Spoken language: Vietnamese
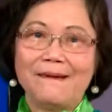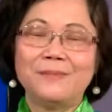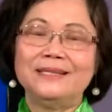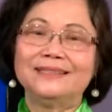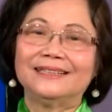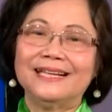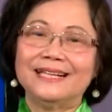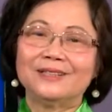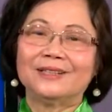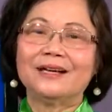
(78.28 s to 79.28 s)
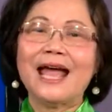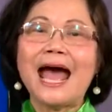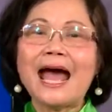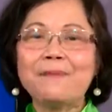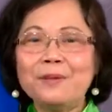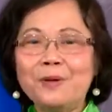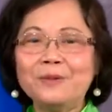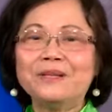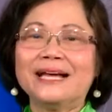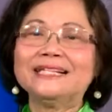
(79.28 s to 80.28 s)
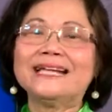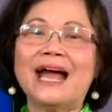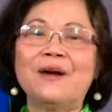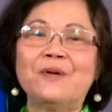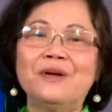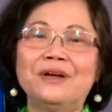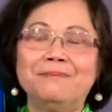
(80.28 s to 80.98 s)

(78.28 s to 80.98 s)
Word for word: mình được tiền rồi tới 24 tháng sau